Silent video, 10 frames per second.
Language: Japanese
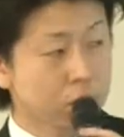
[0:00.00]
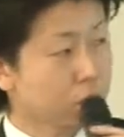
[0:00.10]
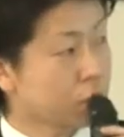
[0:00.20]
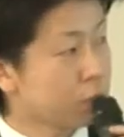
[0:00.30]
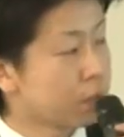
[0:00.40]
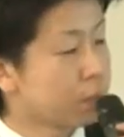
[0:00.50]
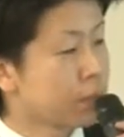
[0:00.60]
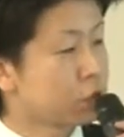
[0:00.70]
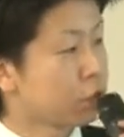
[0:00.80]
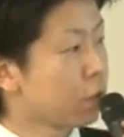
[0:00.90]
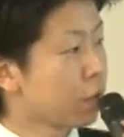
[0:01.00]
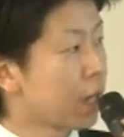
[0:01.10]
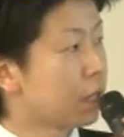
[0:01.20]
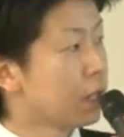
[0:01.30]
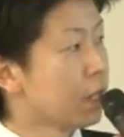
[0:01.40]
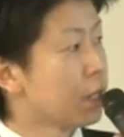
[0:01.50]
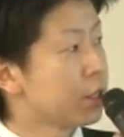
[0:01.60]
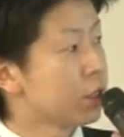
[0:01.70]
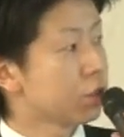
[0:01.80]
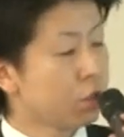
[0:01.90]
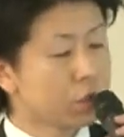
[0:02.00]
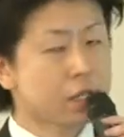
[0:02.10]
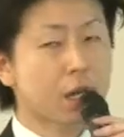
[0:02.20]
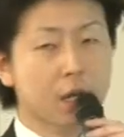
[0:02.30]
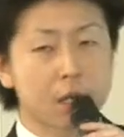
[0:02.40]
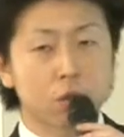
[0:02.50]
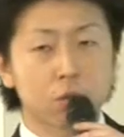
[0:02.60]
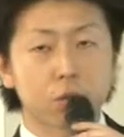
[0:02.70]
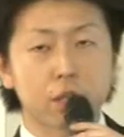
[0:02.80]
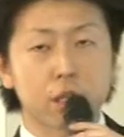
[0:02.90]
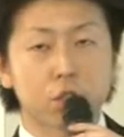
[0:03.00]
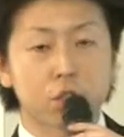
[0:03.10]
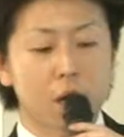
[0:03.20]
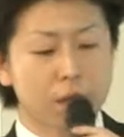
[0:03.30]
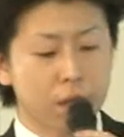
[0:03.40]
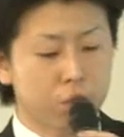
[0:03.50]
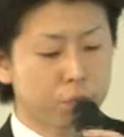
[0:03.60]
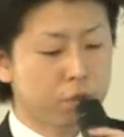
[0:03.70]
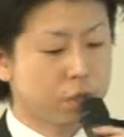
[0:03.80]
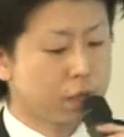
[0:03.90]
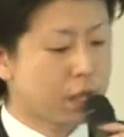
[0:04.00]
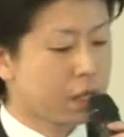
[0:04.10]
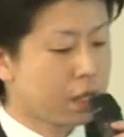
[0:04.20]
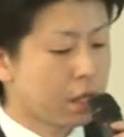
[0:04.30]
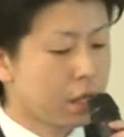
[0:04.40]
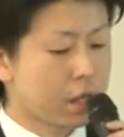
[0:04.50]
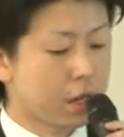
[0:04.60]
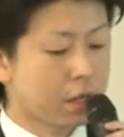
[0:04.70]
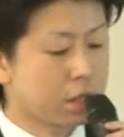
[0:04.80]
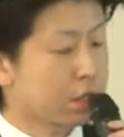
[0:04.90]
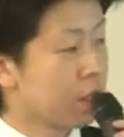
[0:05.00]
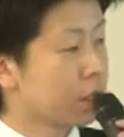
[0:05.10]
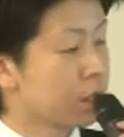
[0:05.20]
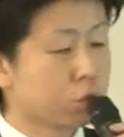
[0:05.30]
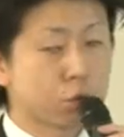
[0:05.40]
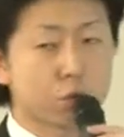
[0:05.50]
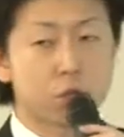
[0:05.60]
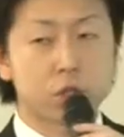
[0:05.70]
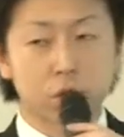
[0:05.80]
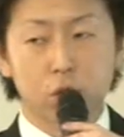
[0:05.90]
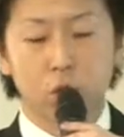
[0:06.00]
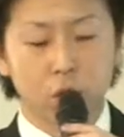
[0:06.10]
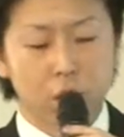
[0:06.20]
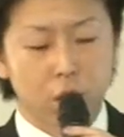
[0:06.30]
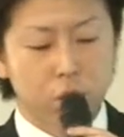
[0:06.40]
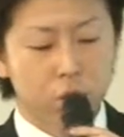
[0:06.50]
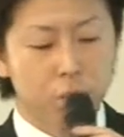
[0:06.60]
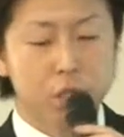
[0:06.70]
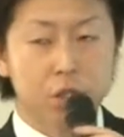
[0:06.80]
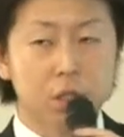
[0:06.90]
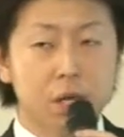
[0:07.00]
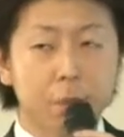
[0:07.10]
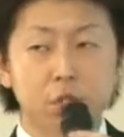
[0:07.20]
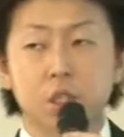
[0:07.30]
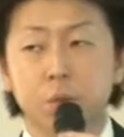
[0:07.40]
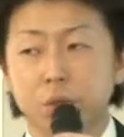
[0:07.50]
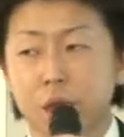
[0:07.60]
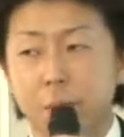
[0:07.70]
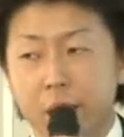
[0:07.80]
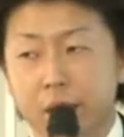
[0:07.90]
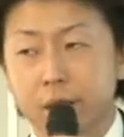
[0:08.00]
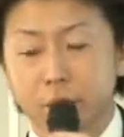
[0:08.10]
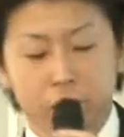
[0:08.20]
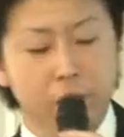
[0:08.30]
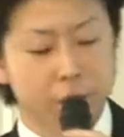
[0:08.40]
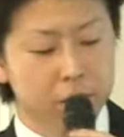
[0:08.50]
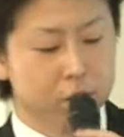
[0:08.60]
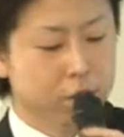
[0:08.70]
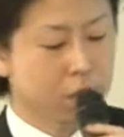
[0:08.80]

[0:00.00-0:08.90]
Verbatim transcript: とてもですね、まあ、需要が非常に高いこの建築派遣の分野で、え派遣単価が上昇していると。この3つがポジティブな面でございます。